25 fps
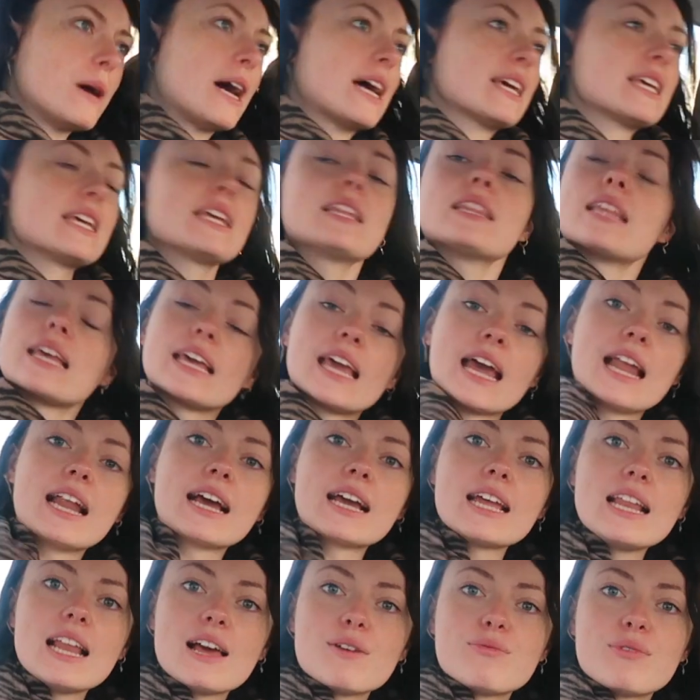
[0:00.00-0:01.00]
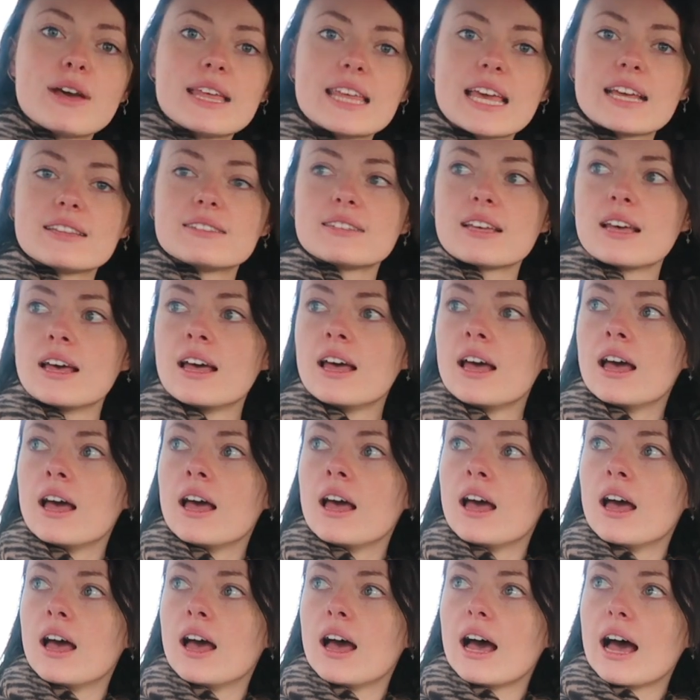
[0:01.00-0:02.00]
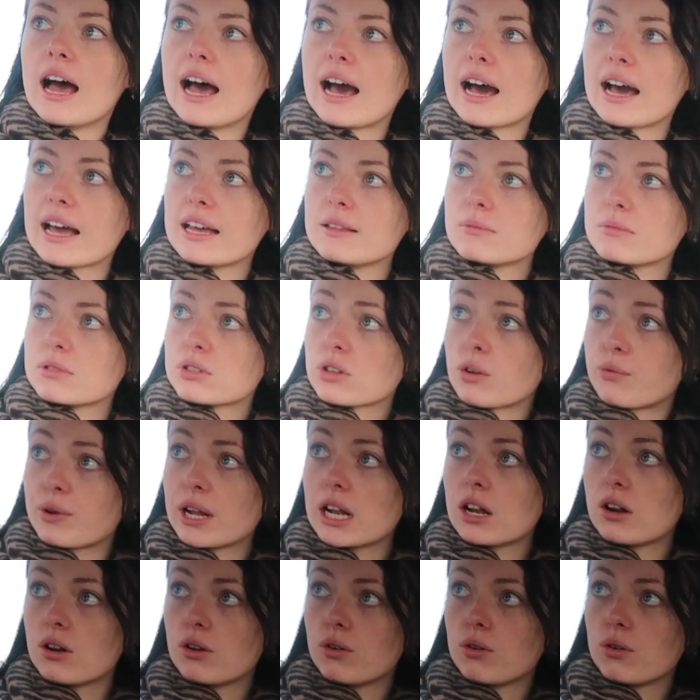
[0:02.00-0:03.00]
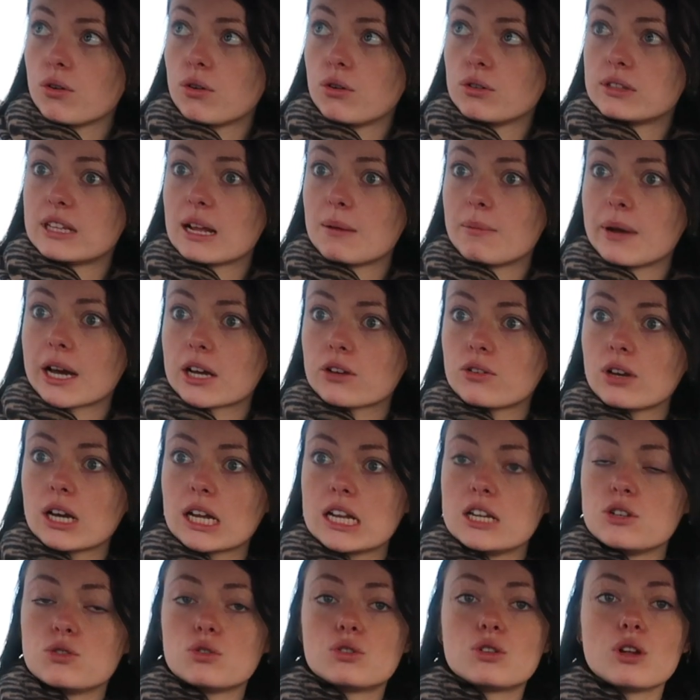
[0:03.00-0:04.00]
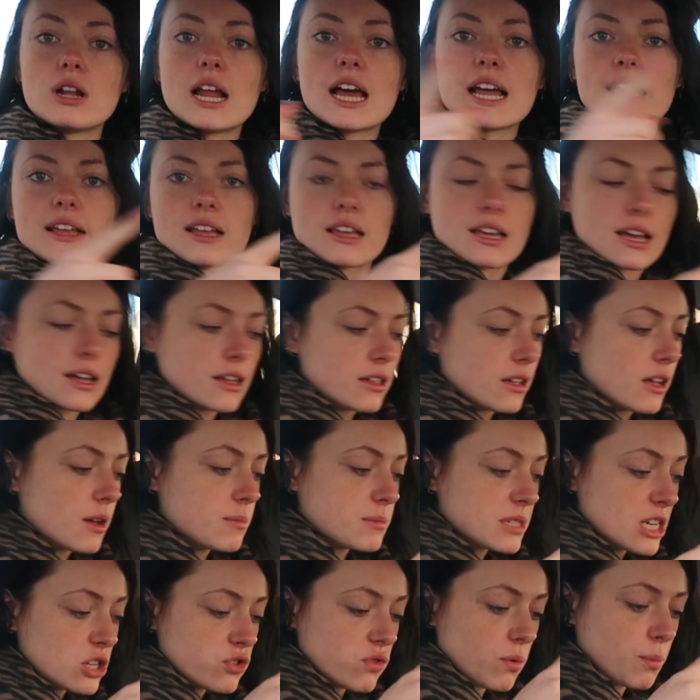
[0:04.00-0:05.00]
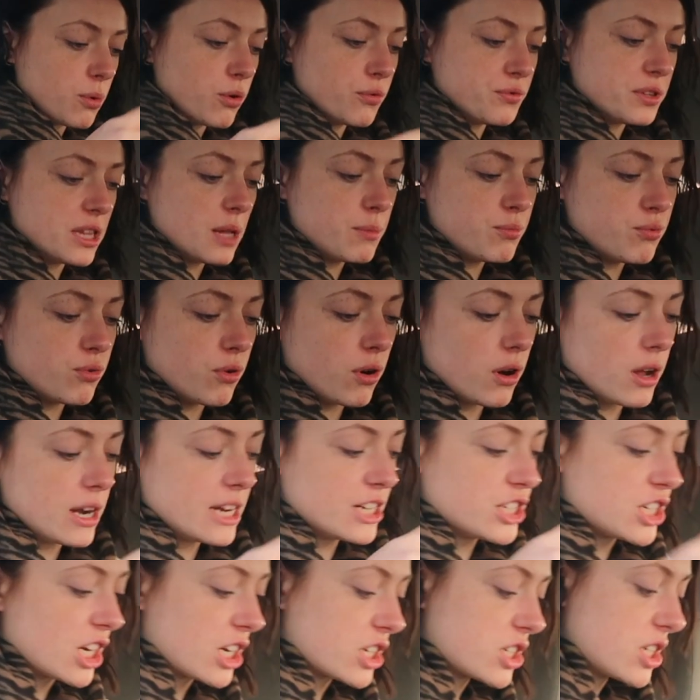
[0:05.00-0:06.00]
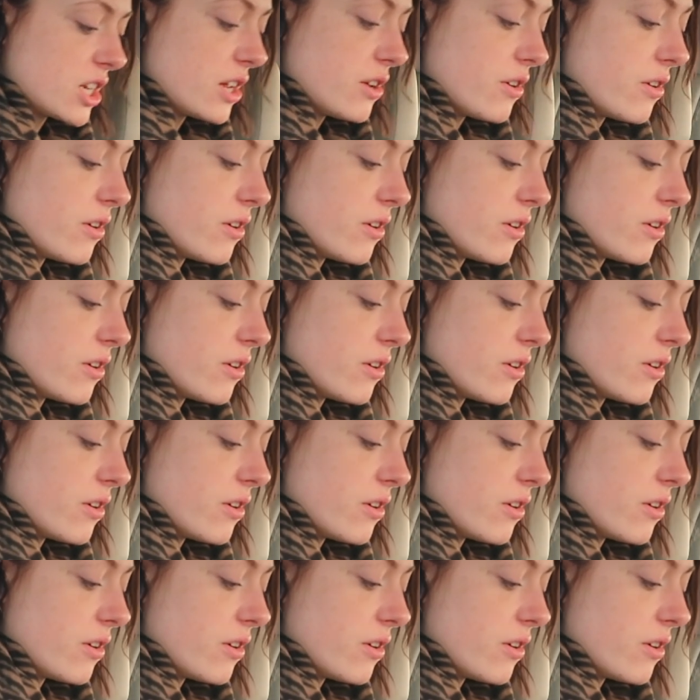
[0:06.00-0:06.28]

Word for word: parking des Galeries Lafayette à Rennes parce qu'en fait l'hôtel Mercure est juste là et comme ça j'en profiter pour aller chercher